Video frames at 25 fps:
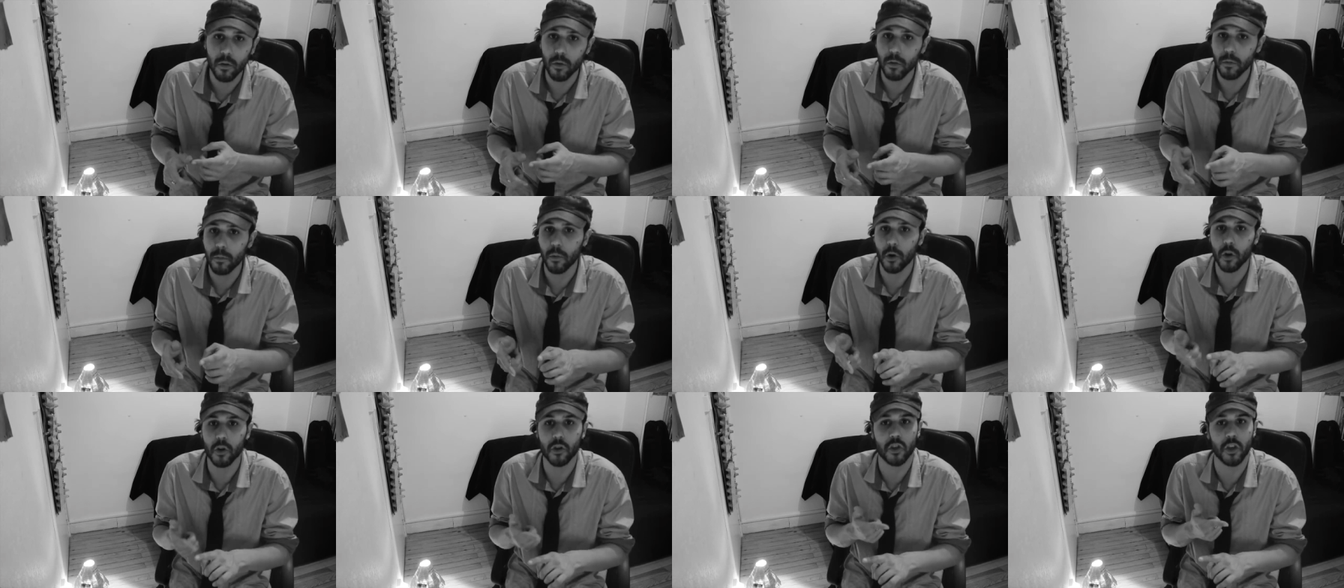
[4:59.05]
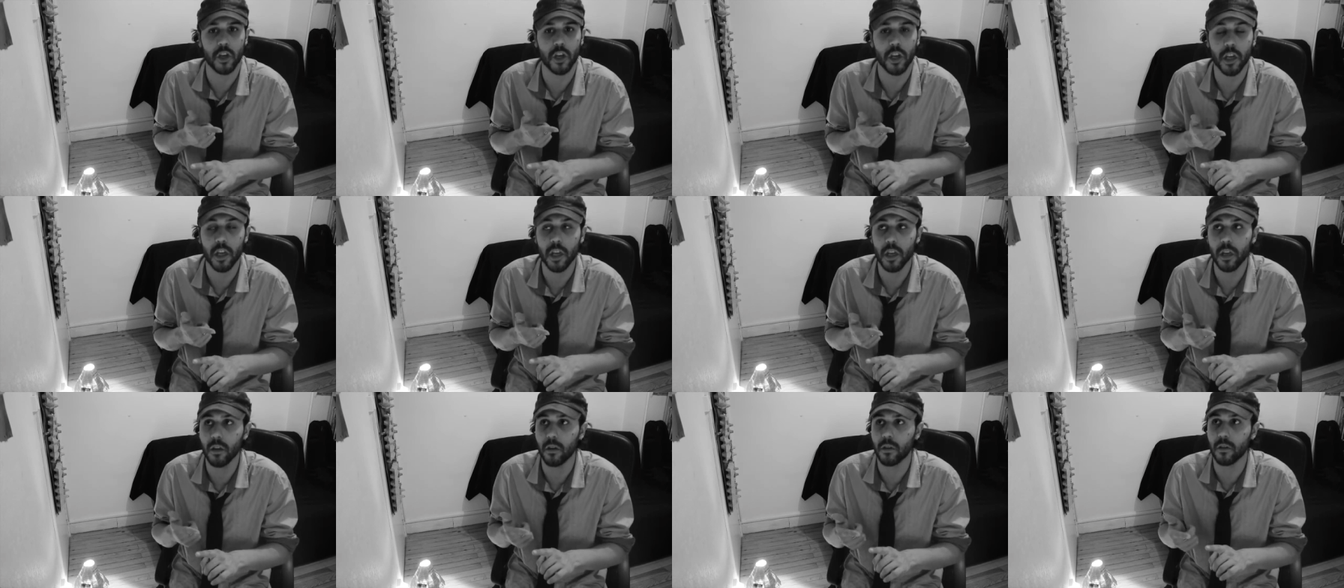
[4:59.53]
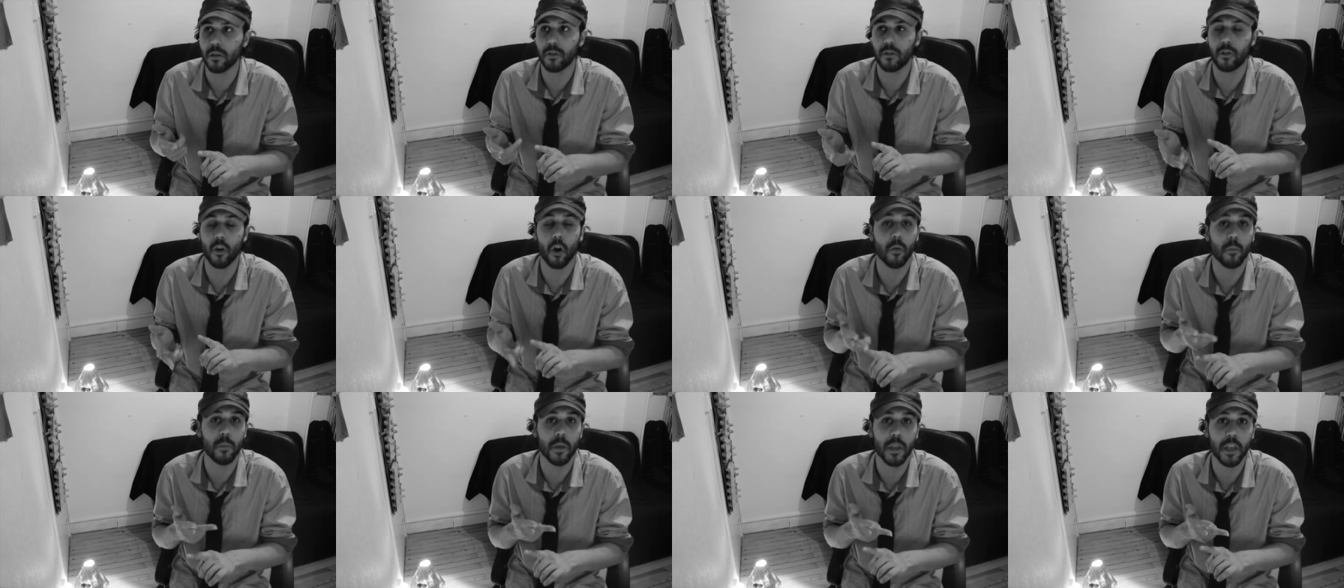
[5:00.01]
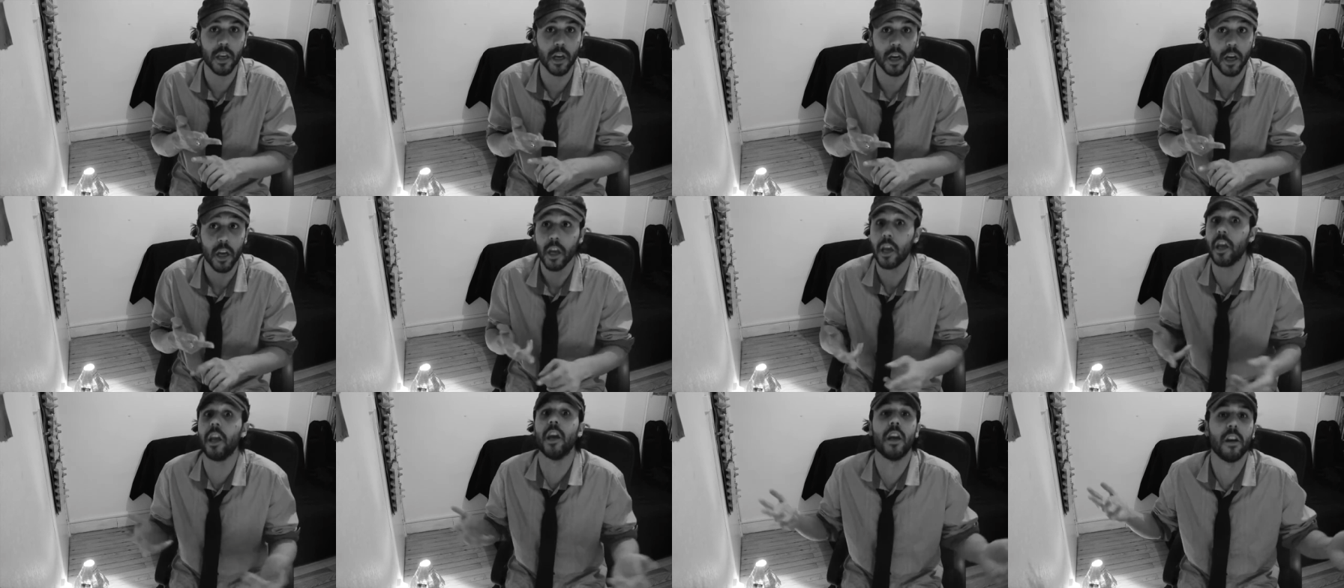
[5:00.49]
euh, manger, euh, dormir
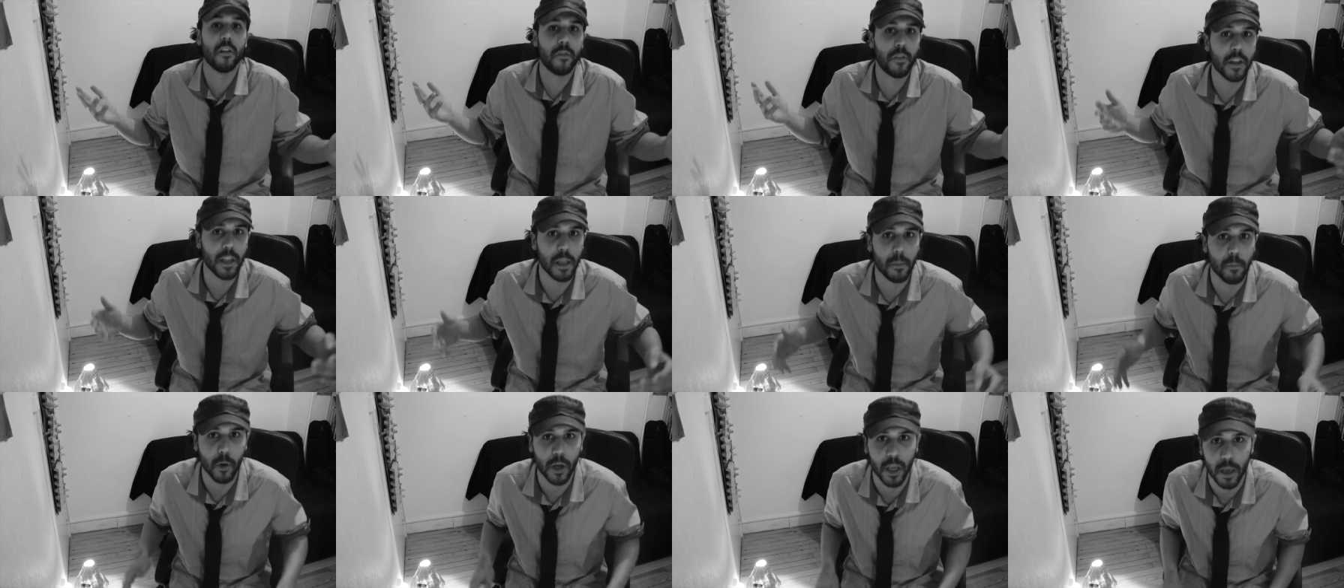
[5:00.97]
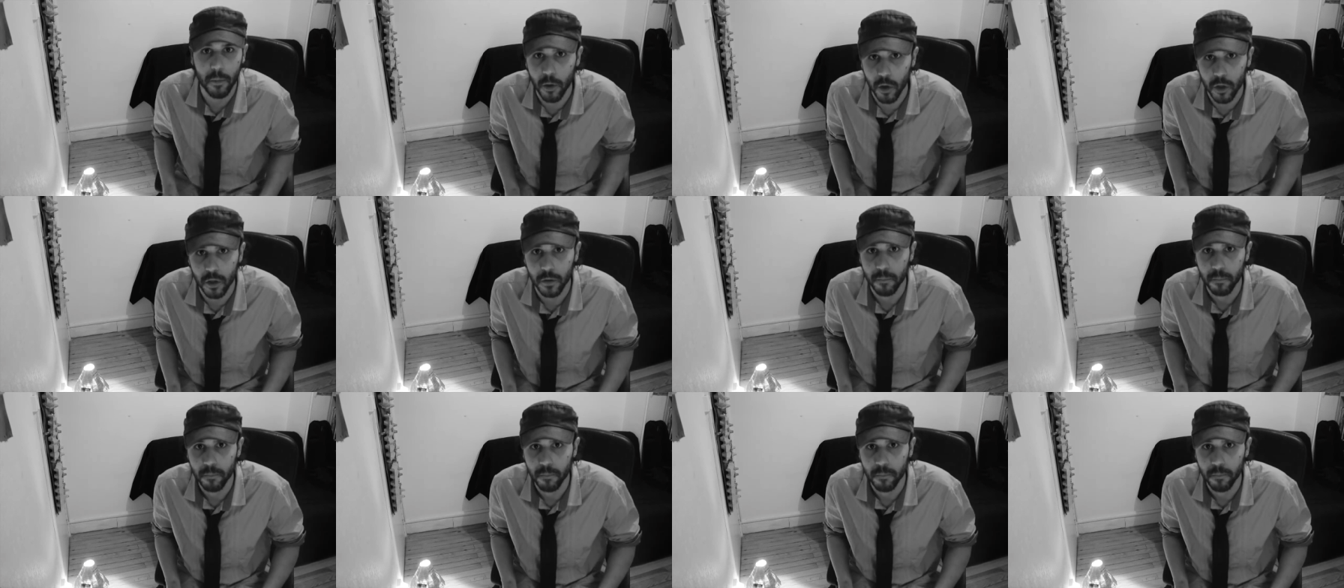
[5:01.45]
et élever des Pokémon.